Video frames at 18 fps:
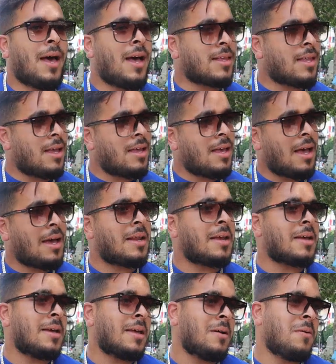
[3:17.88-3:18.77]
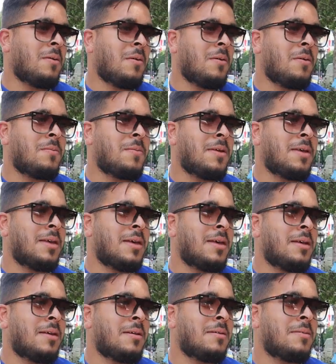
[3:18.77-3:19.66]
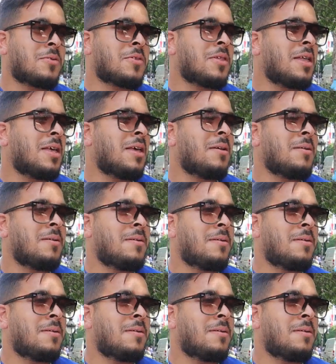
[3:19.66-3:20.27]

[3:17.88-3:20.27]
حتى يحرق يروحوا به شنو معناها يعني